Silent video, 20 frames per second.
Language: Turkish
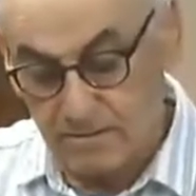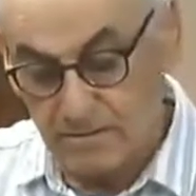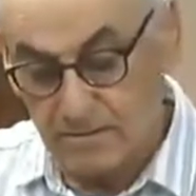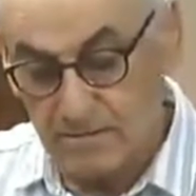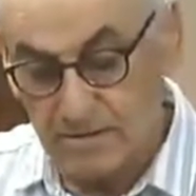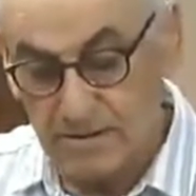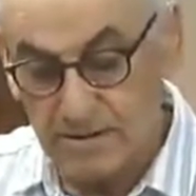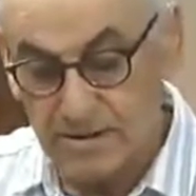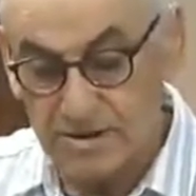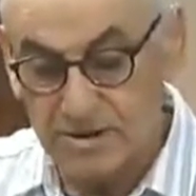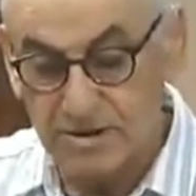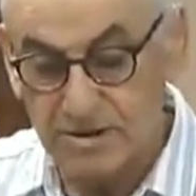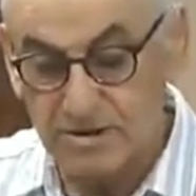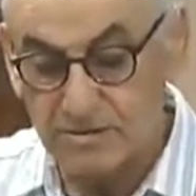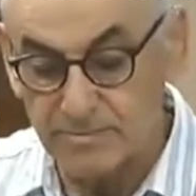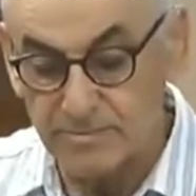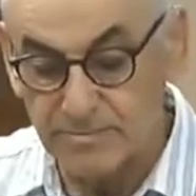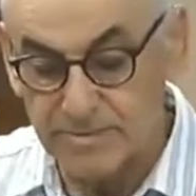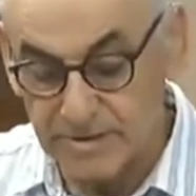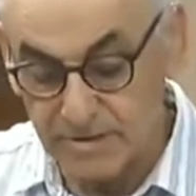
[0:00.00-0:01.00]
Geçelim
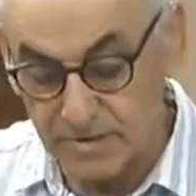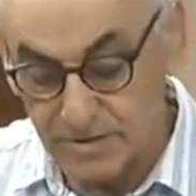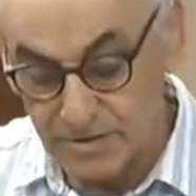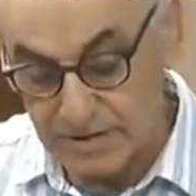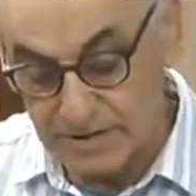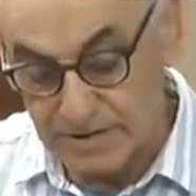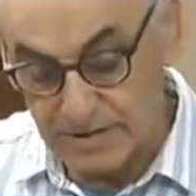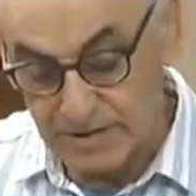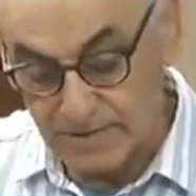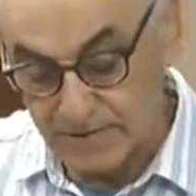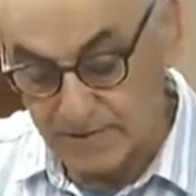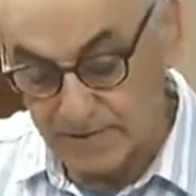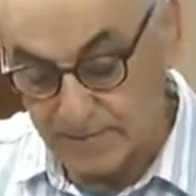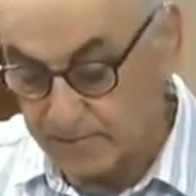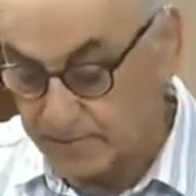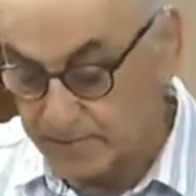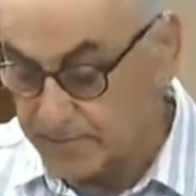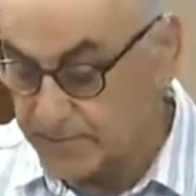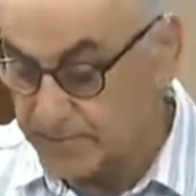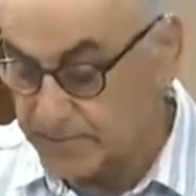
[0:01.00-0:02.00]
bir güne.
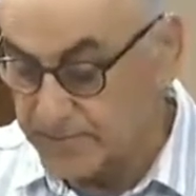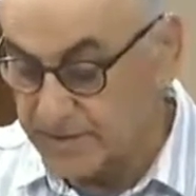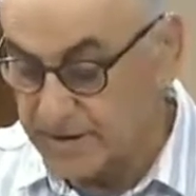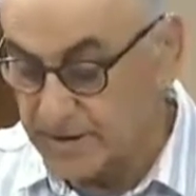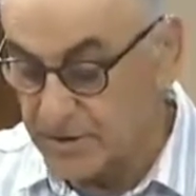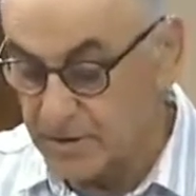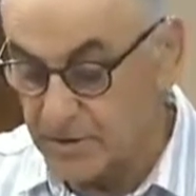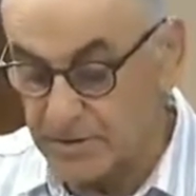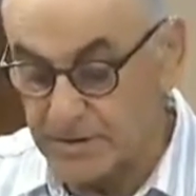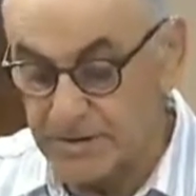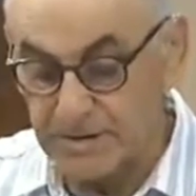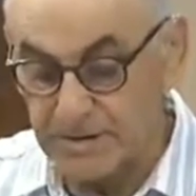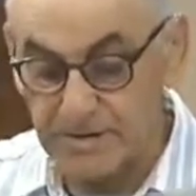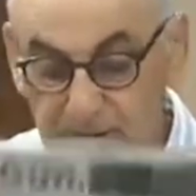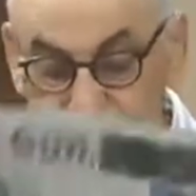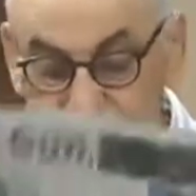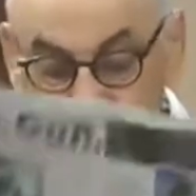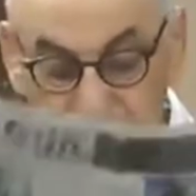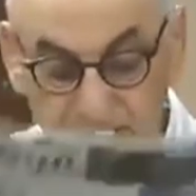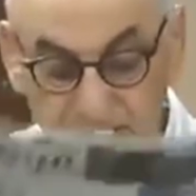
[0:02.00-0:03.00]
Bir günde de
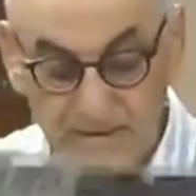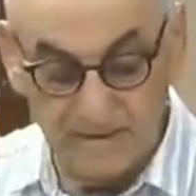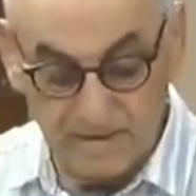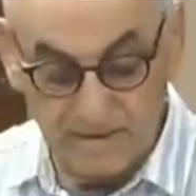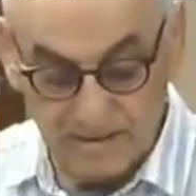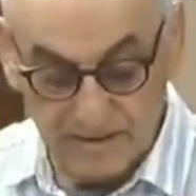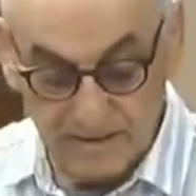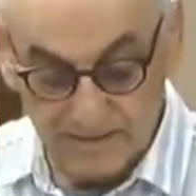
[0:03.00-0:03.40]
yine